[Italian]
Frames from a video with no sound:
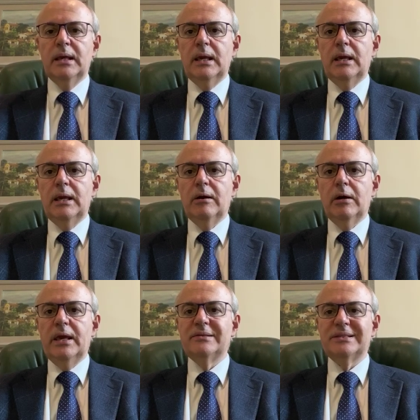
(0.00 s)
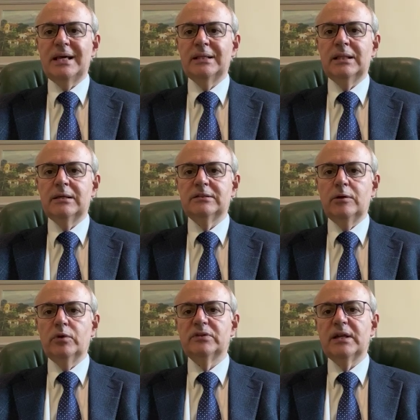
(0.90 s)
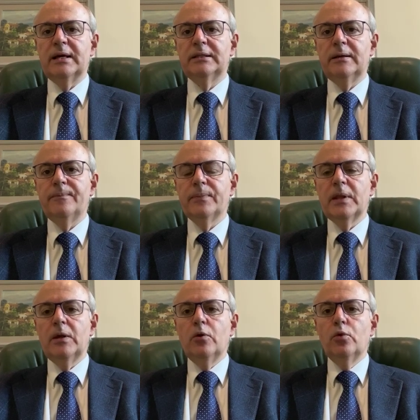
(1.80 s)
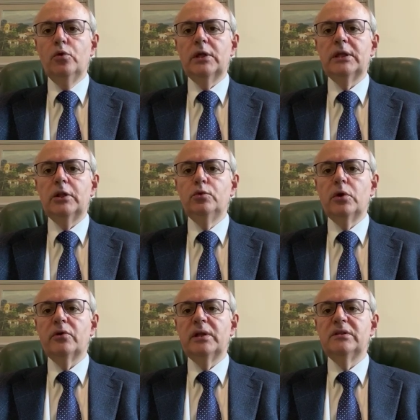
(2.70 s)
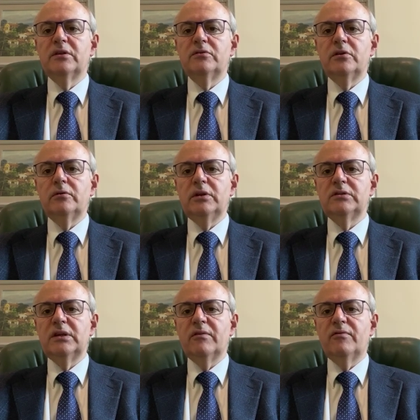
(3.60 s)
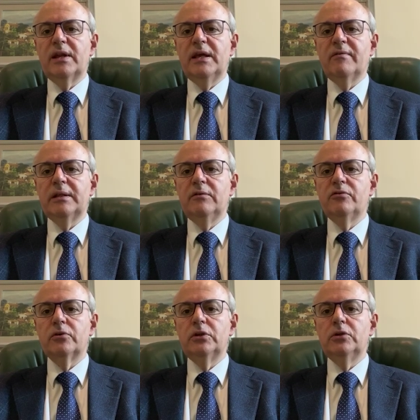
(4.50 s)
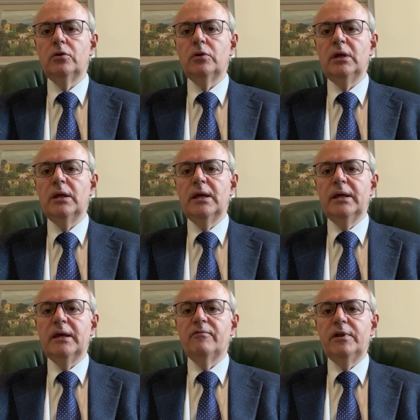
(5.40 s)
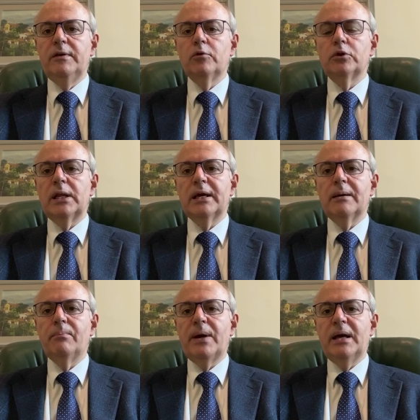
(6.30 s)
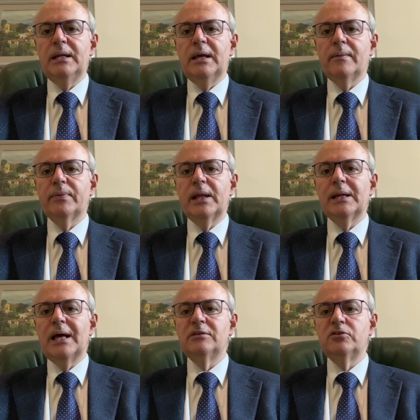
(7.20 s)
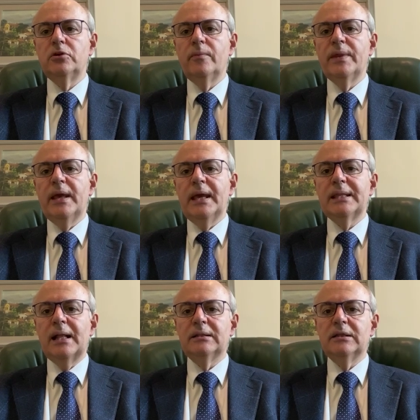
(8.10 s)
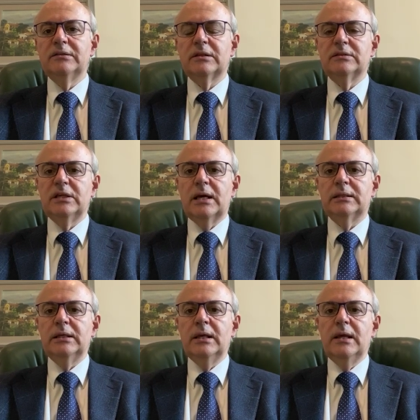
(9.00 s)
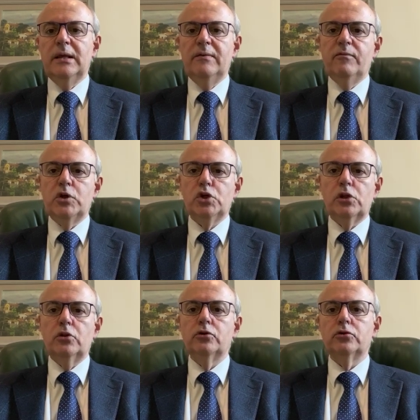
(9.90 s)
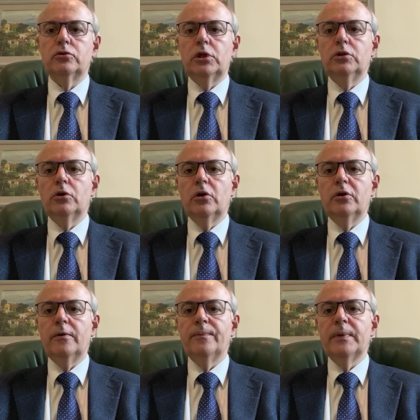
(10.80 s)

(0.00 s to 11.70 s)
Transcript: che è stata sequestrata. Una delle due organizzazioni si avvaleva di fornitori che venivano dalla Campania, dal Lazio ed altri stanziati invece nel nostro territorio.